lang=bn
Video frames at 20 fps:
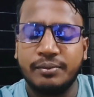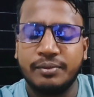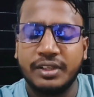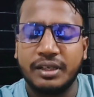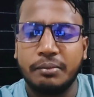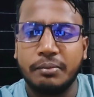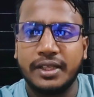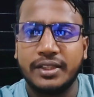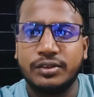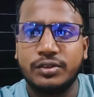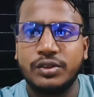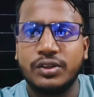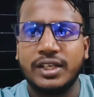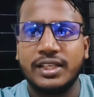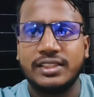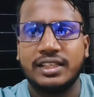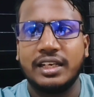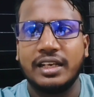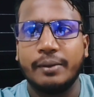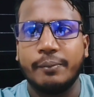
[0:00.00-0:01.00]
মাত্রই আসলাম
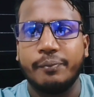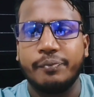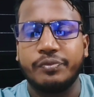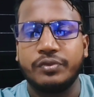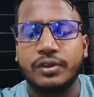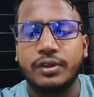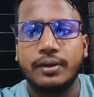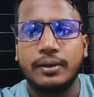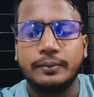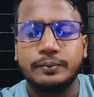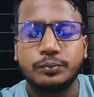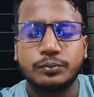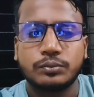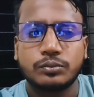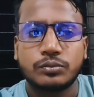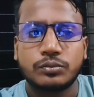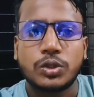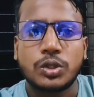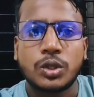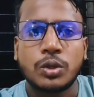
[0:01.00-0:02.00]

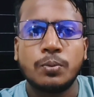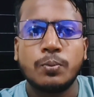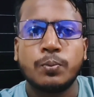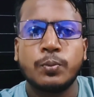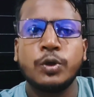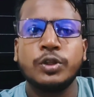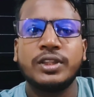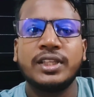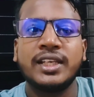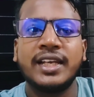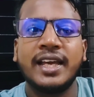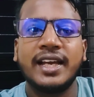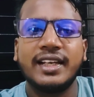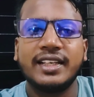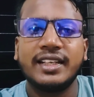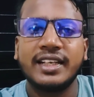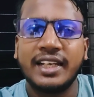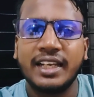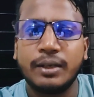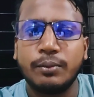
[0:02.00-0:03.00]
প্রতিটা ক্রিকেট
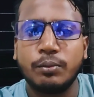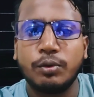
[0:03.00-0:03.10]
ভক্ত